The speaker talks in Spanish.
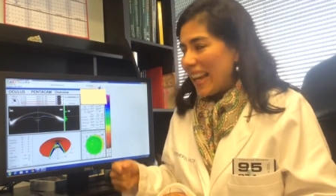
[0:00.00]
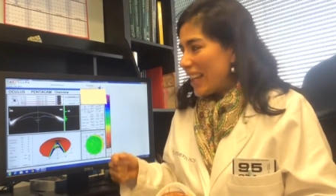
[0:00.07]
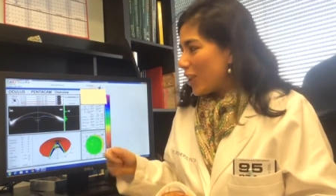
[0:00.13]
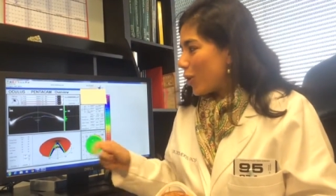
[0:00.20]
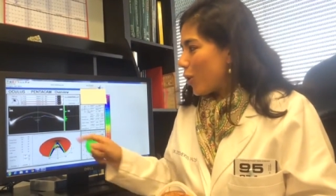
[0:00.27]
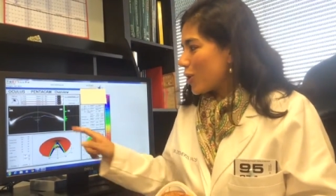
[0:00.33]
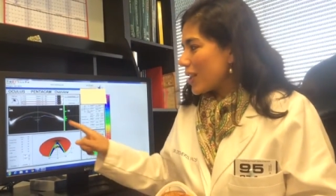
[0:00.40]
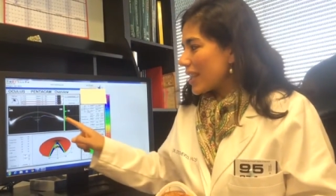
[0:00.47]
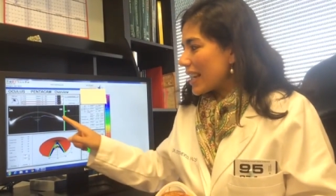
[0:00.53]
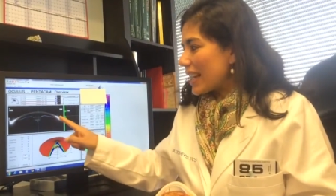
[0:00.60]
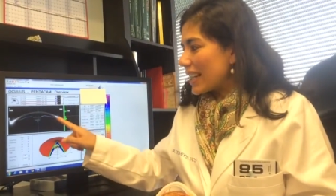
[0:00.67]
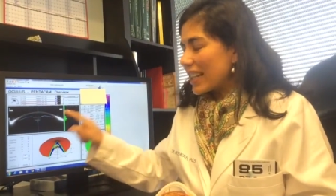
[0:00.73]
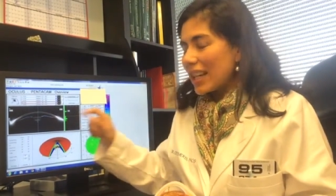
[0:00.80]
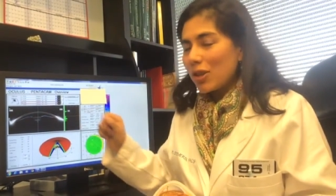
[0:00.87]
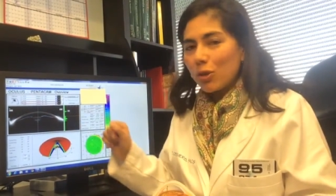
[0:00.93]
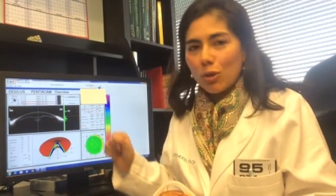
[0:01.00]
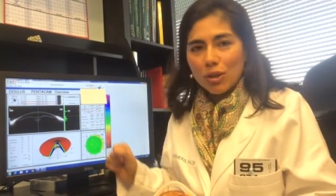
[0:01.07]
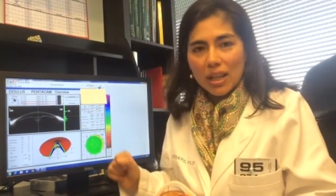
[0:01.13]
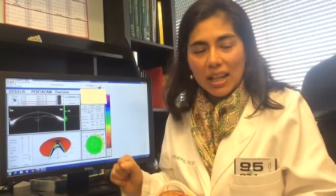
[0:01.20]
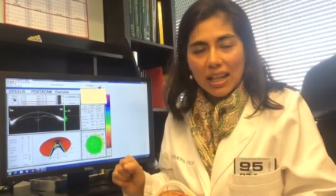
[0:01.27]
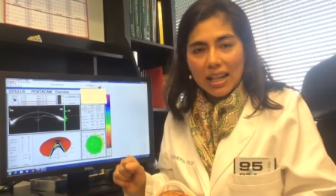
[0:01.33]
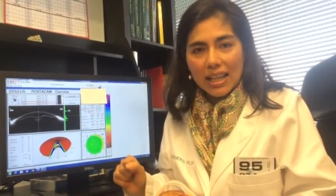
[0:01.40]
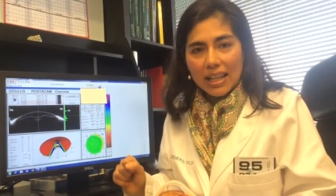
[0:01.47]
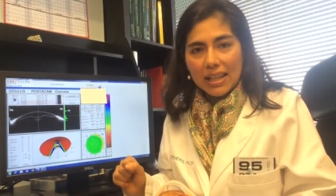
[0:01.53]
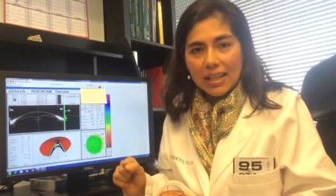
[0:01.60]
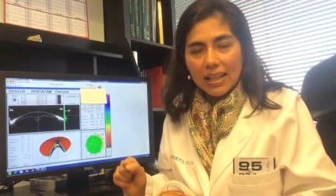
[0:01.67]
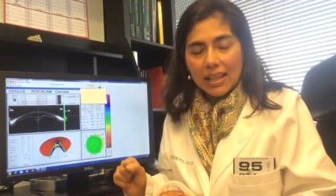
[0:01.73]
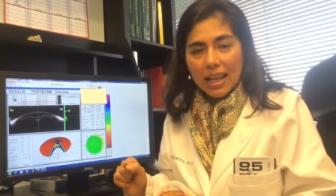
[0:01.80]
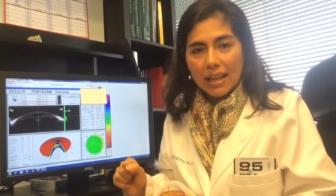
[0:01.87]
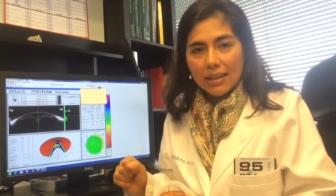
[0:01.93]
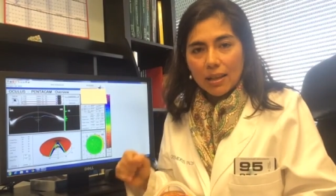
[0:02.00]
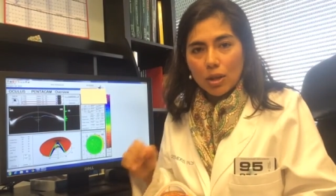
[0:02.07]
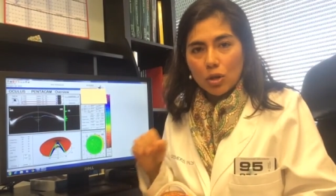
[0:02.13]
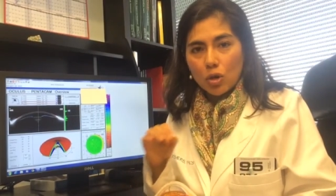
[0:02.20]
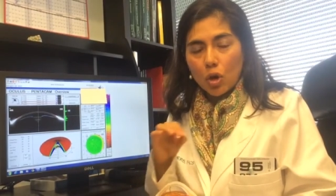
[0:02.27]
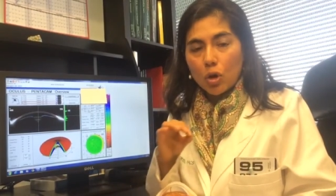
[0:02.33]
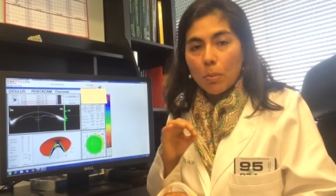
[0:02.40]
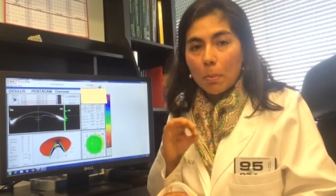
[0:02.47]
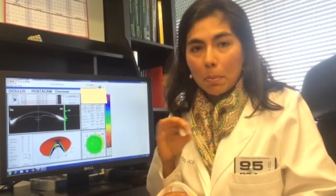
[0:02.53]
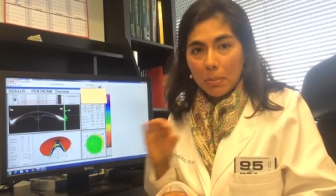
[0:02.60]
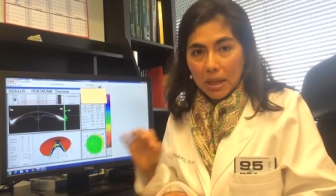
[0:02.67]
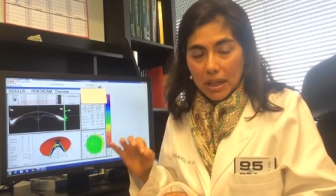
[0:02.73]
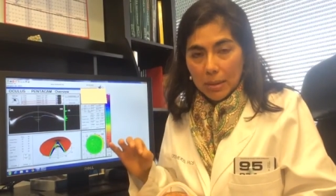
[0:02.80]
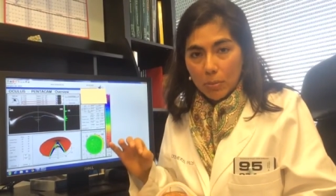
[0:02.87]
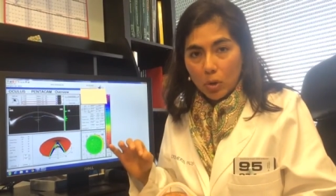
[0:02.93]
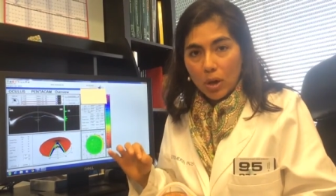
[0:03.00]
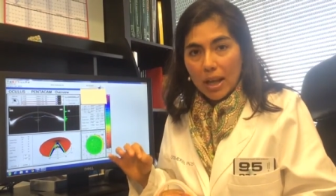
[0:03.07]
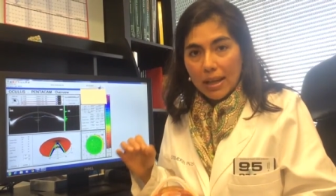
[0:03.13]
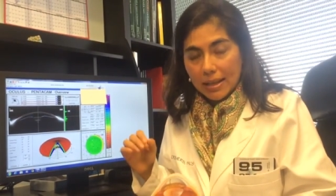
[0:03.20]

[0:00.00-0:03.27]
Entonces, el riesgo del, láser son mínimo.